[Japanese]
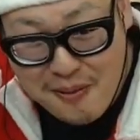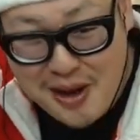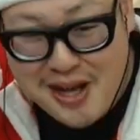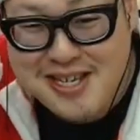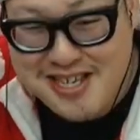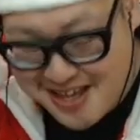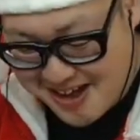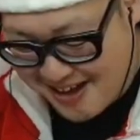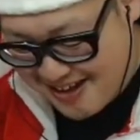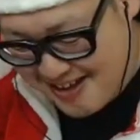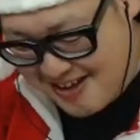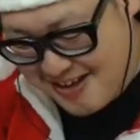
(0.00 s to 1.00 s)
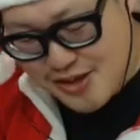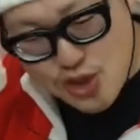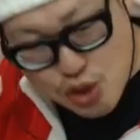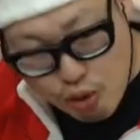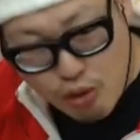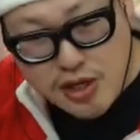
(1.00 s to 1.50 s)
マジで
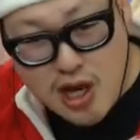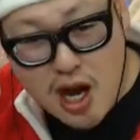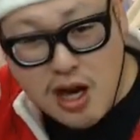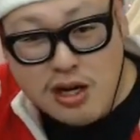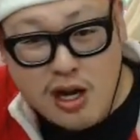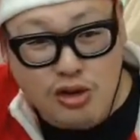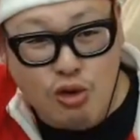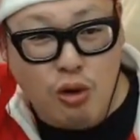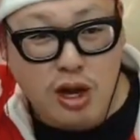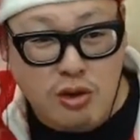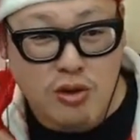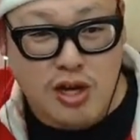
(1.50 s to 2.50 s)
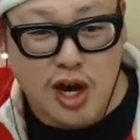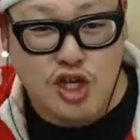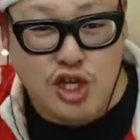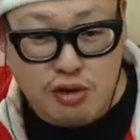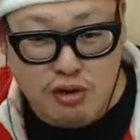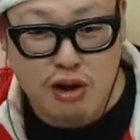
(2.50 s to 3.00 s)
そう百花繚乱より返し
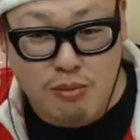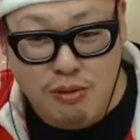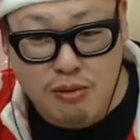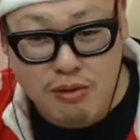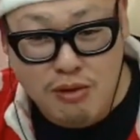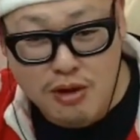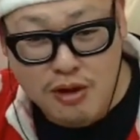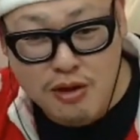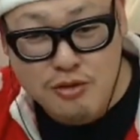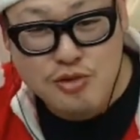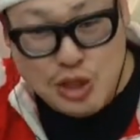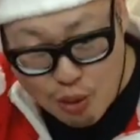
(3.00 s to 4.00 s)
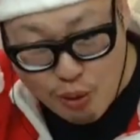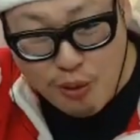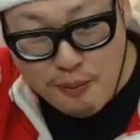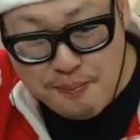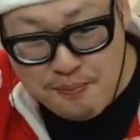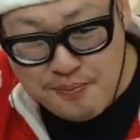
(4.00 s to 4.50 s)
てくれるもんそ
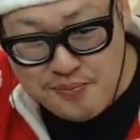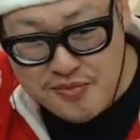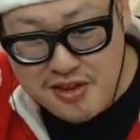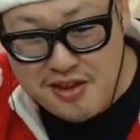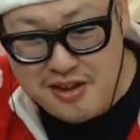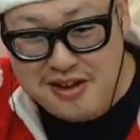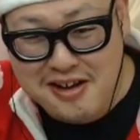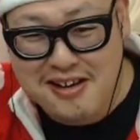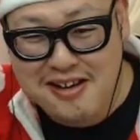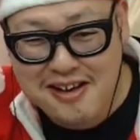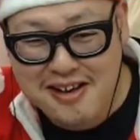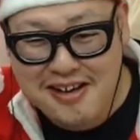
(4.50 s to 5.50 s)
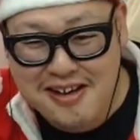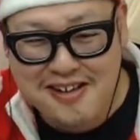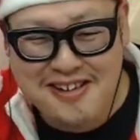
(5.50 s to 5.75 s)
う